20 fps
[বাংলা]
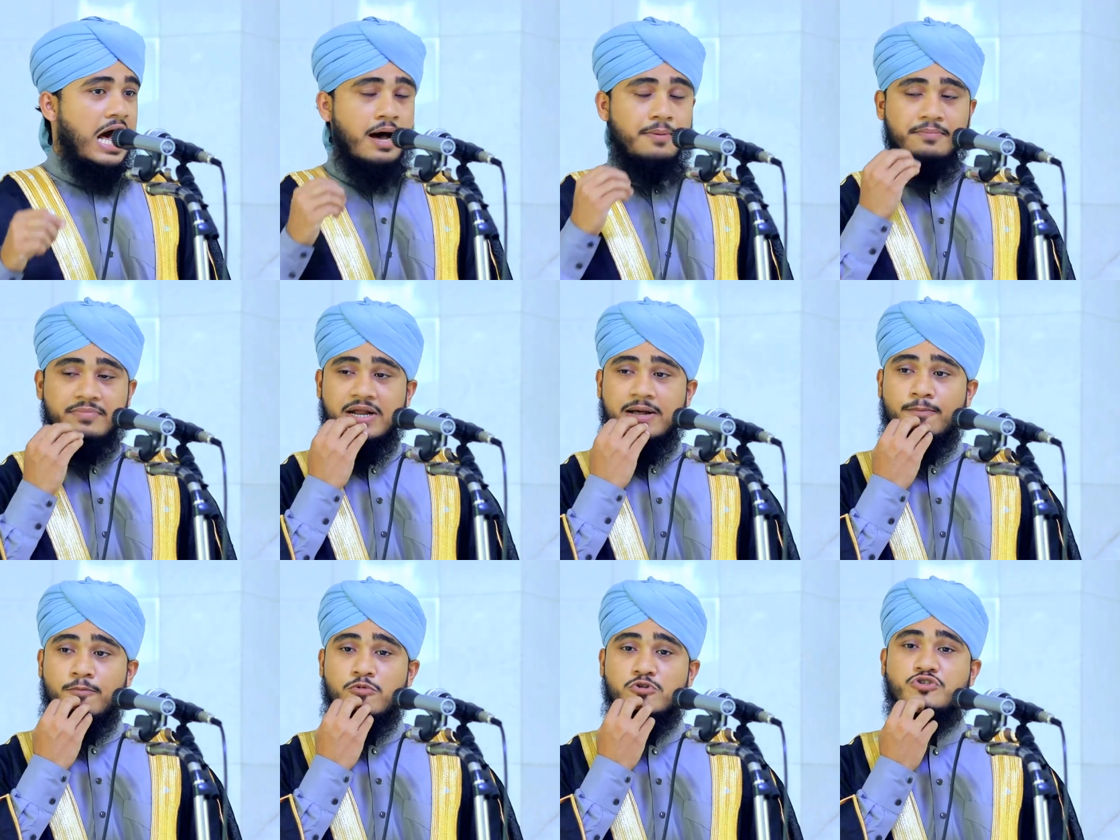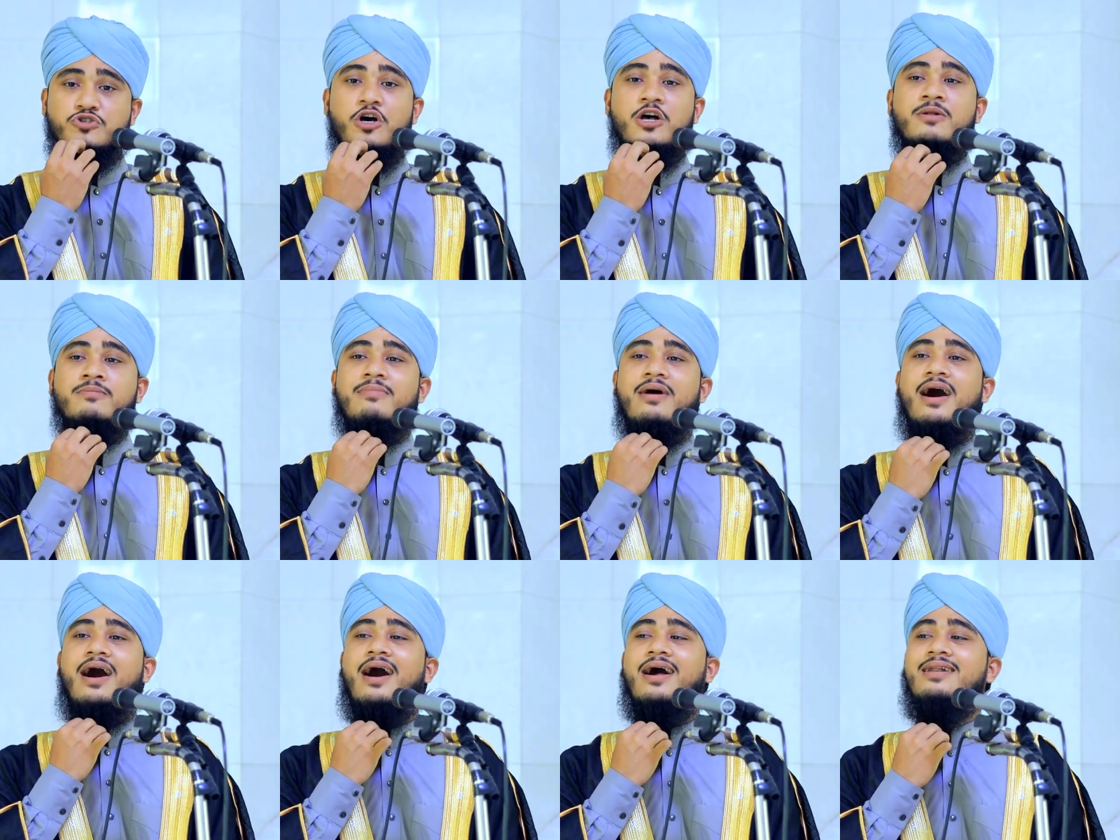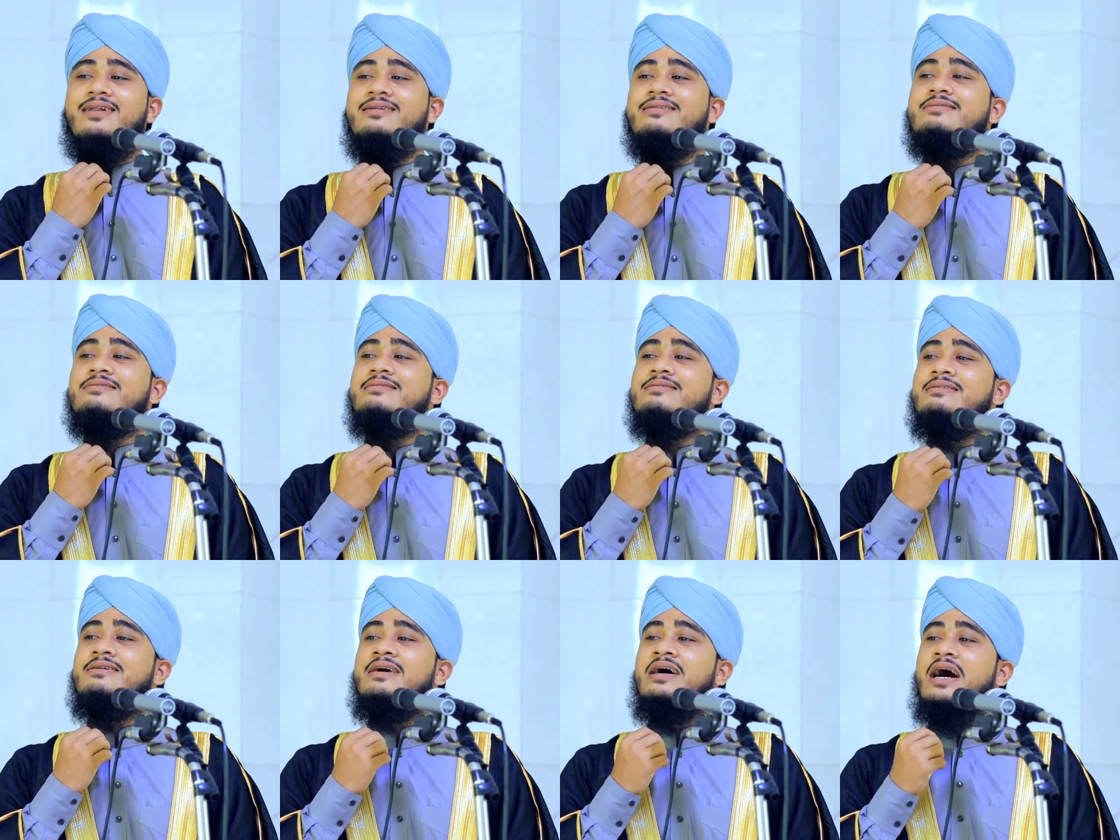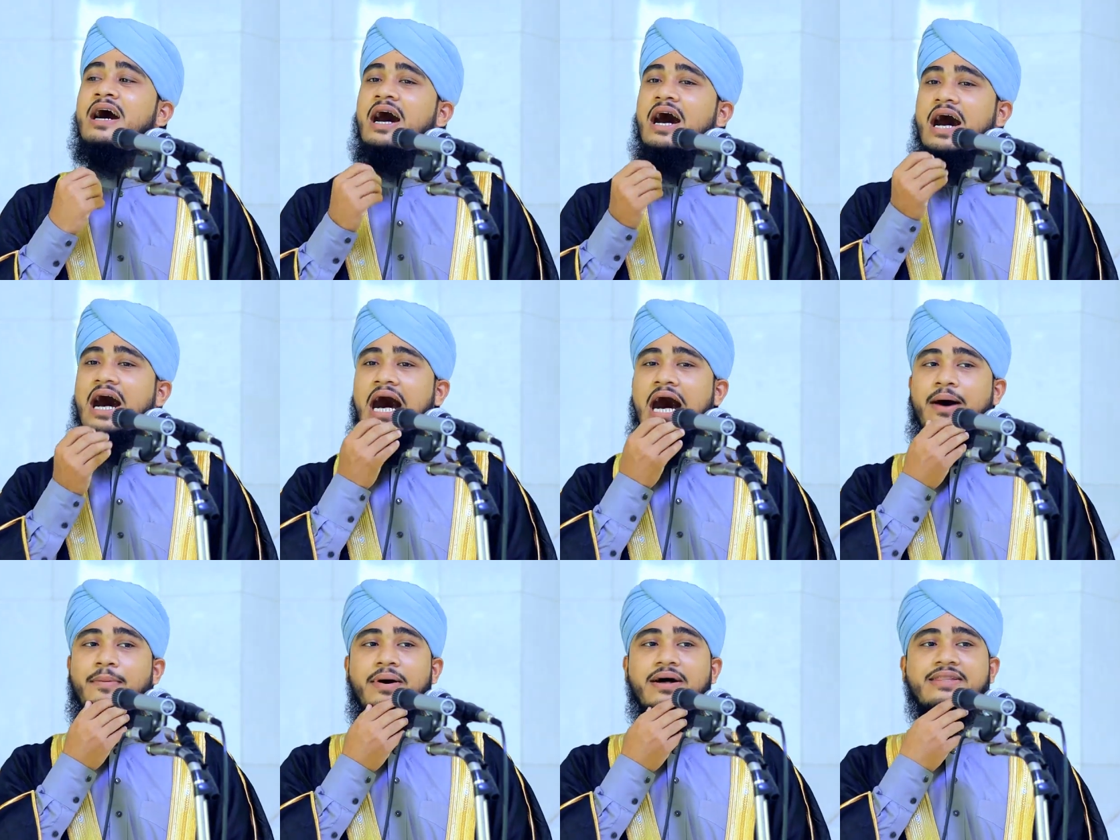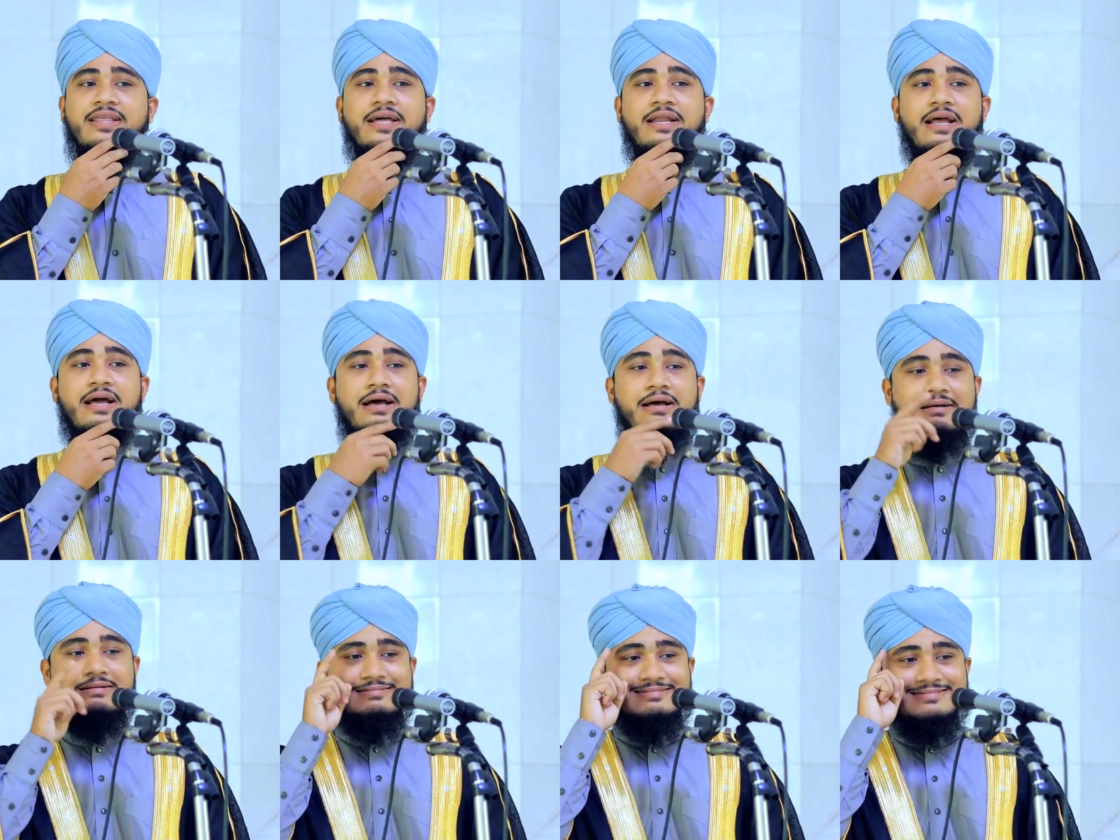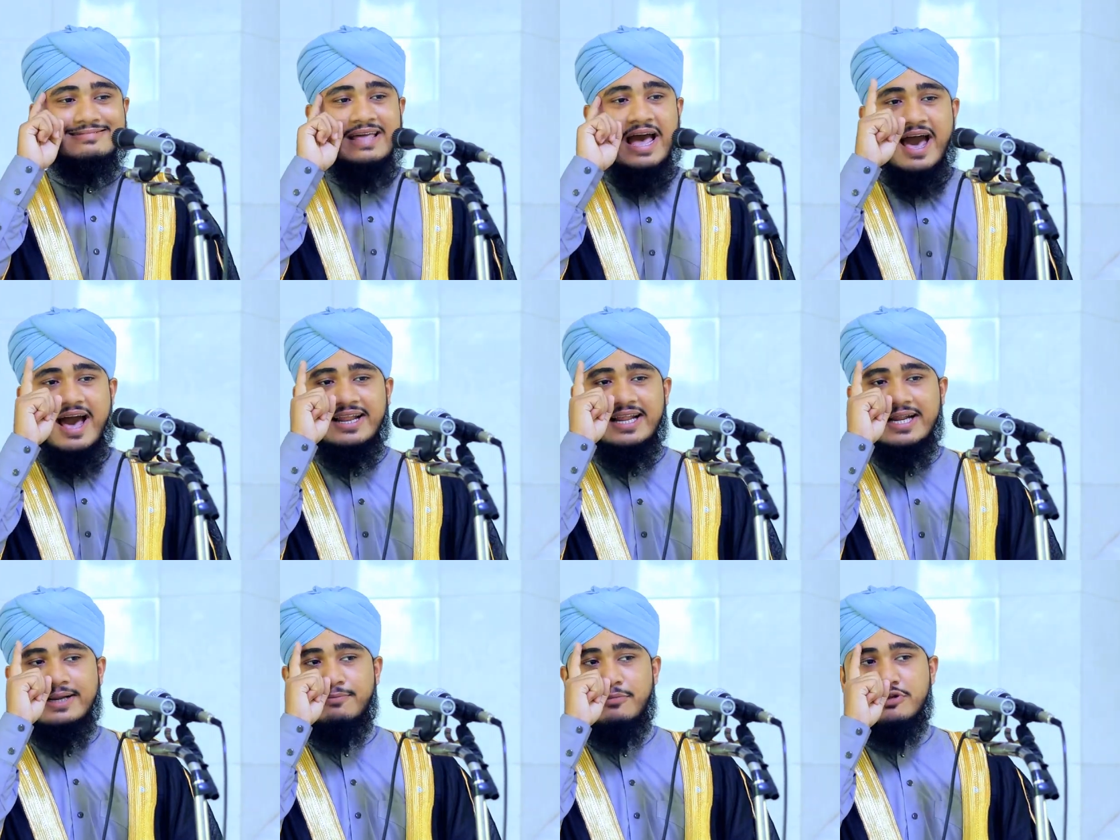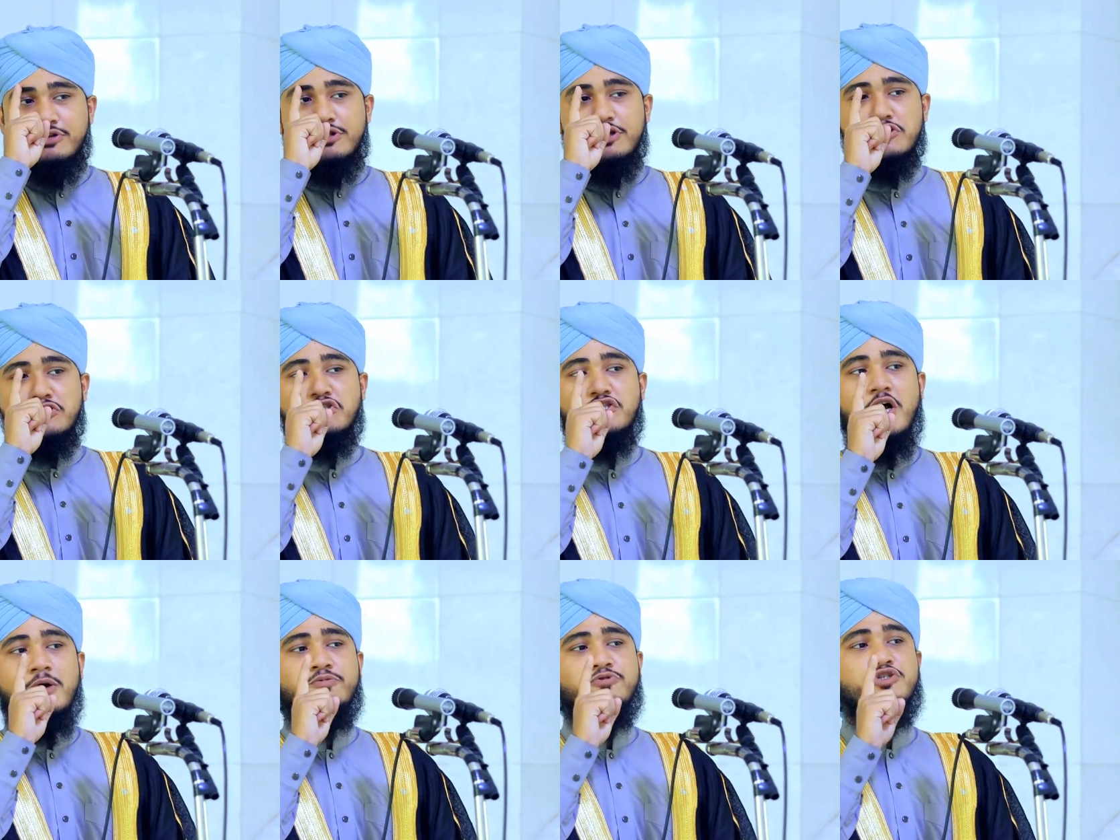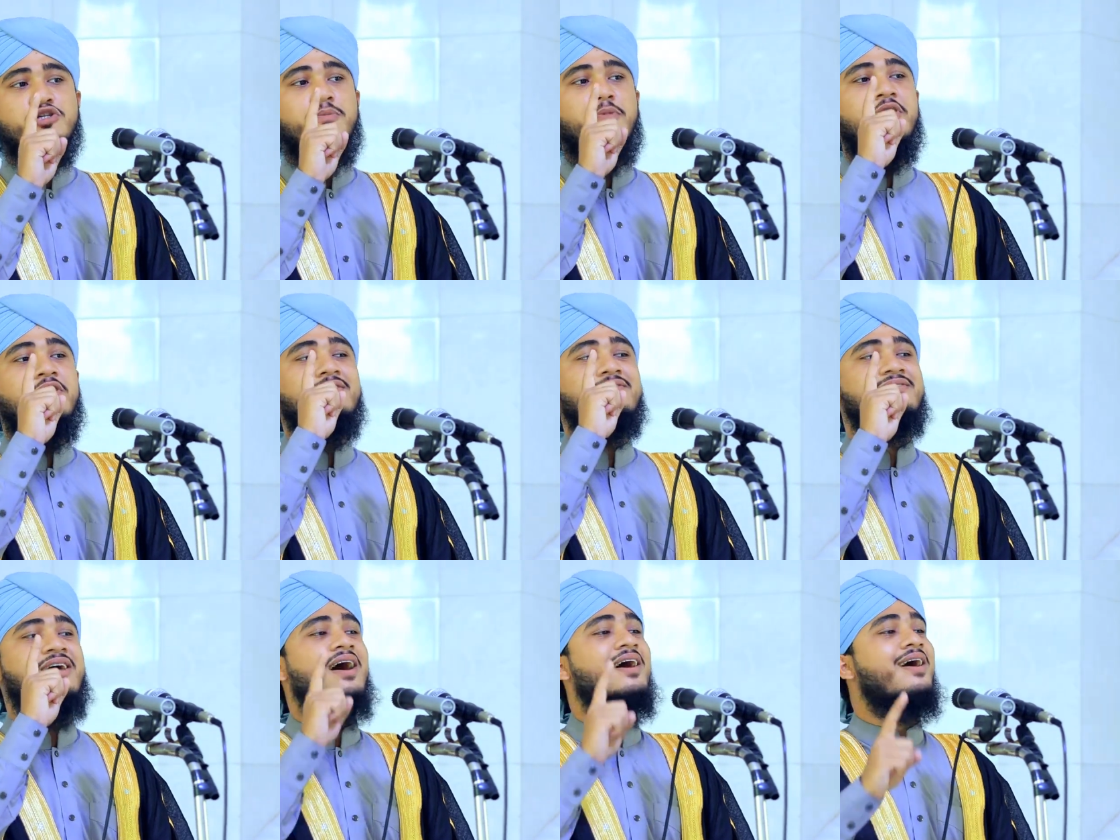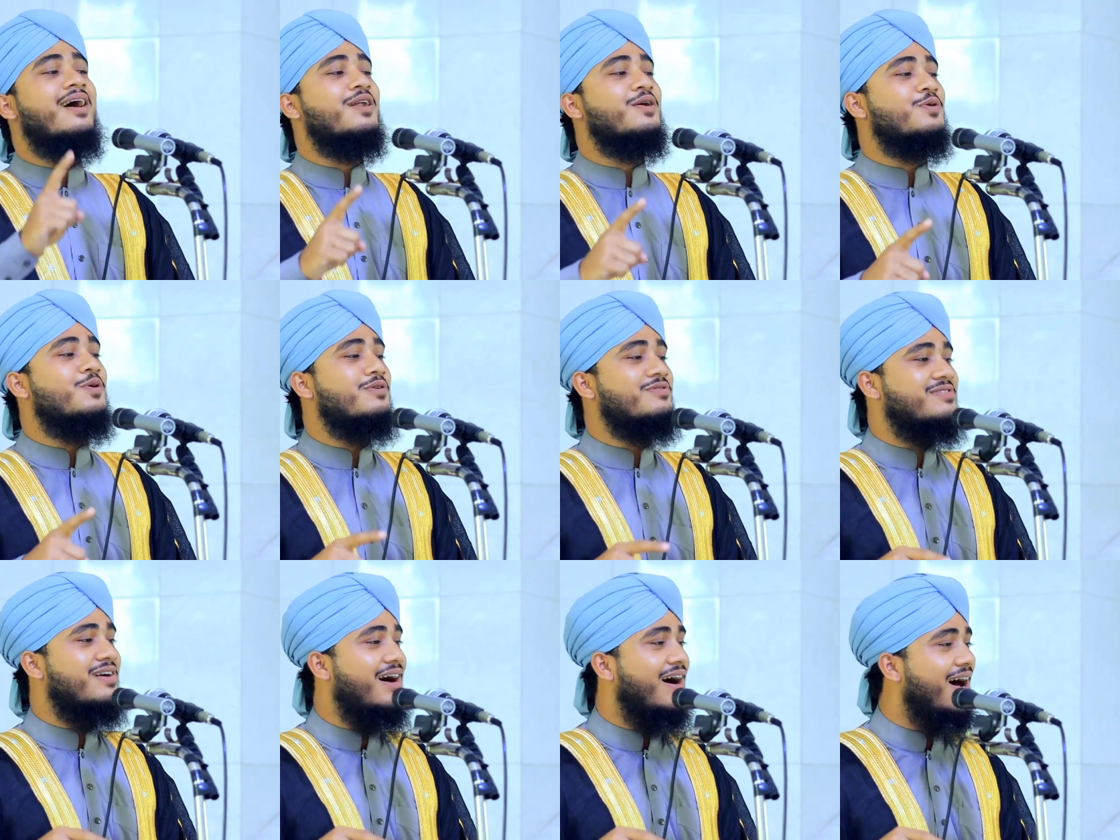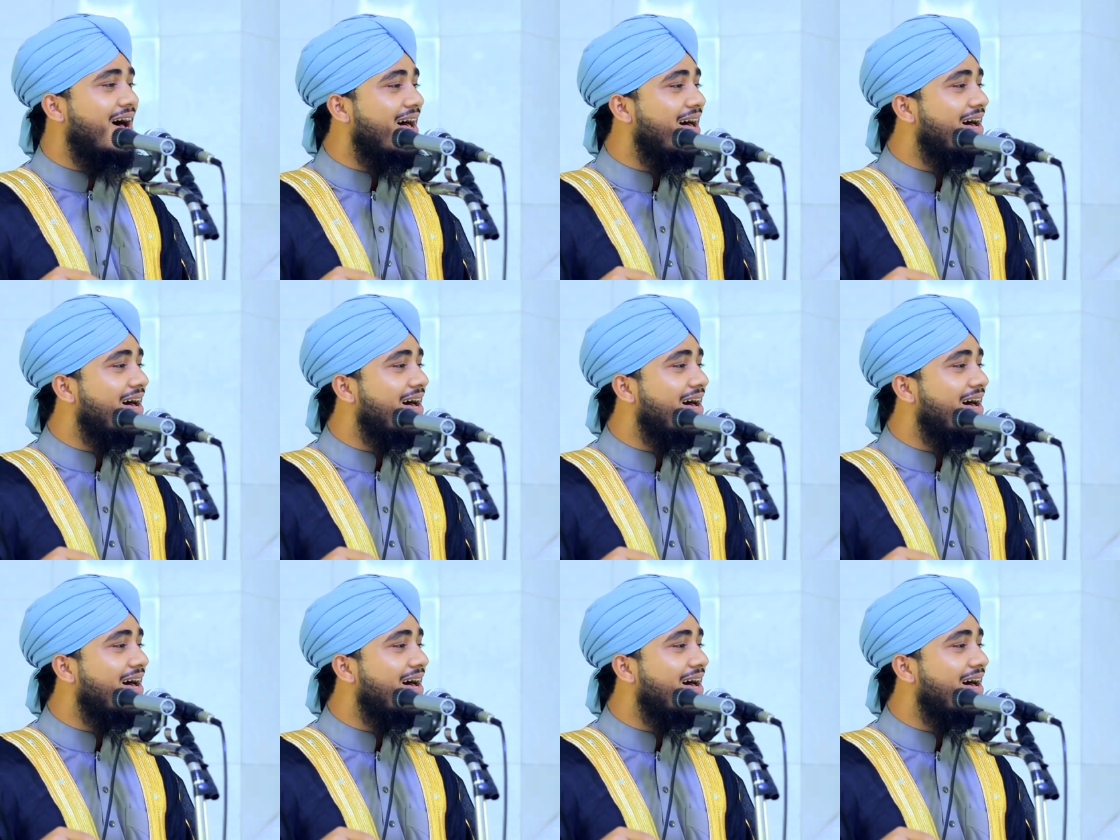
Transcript: আমরা মুসলমান আমাদের ধ্যানের মধ্যে সব সময় থাকার কথা